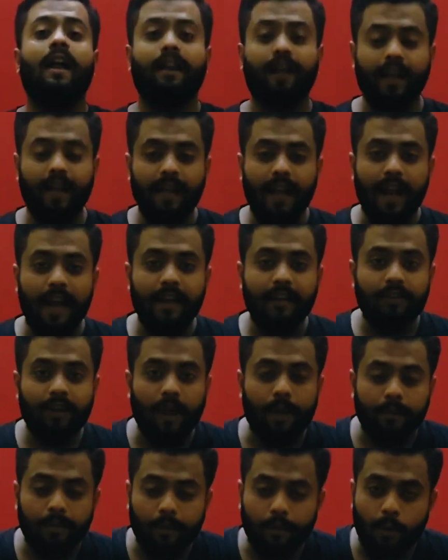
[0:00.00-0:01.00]
रिंग लाइट जो
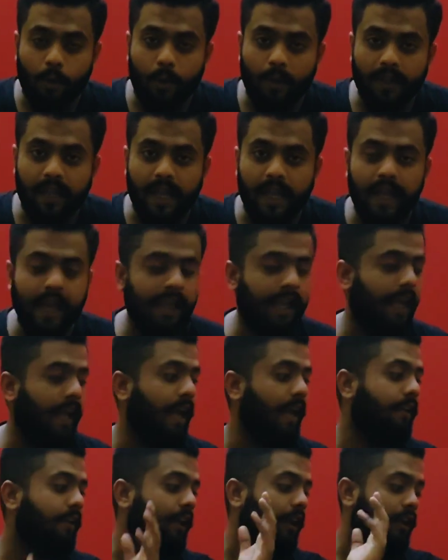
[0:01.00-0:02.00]
आप सबको पता है कि
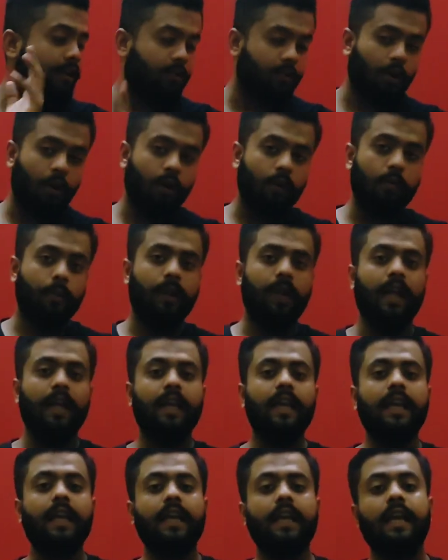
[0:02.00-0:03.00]
टिकटॉक
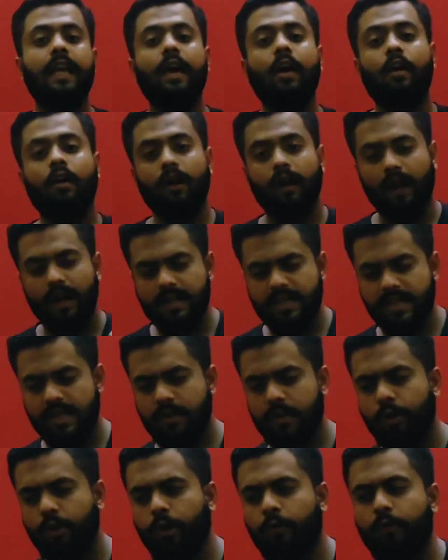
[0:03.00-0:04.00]
बनाने के लिए और हर
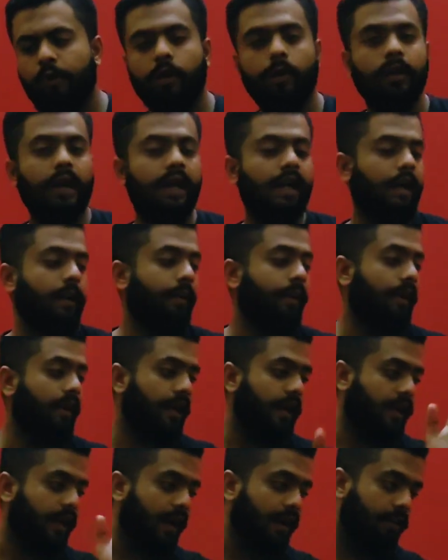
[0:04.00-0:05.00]
चीज यूट्यूब वीडियो बनाने के लिए
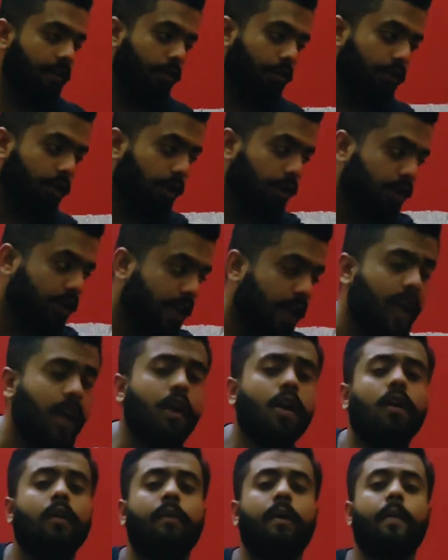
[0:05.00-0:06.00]
रिंग लाइट जरूरी होती है
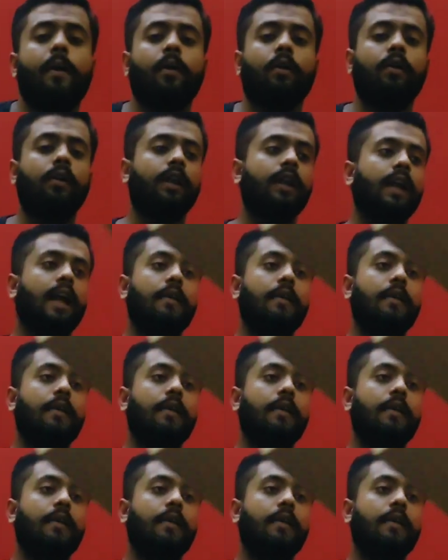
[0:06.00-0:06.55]
मेरे पास जो रिंग